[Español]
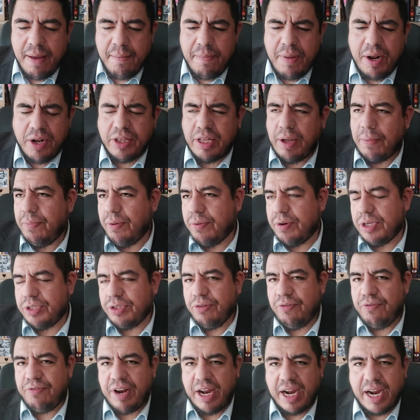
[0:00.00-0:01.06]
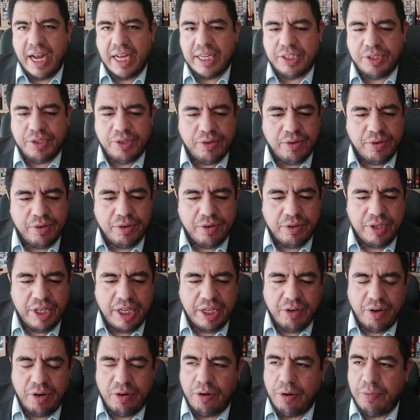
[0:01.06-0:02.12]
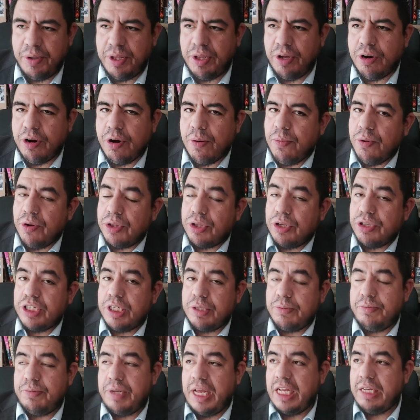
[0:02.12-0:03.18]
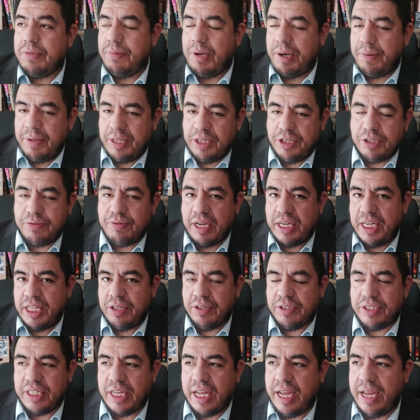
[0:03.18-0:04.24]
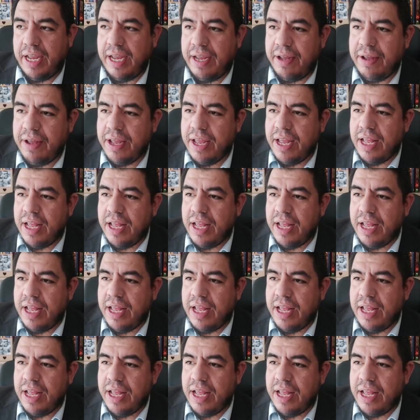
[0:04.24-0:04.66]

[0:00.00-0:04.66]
pero tampoco es un fracaso digno del olvido como otros experimentos fallidos de,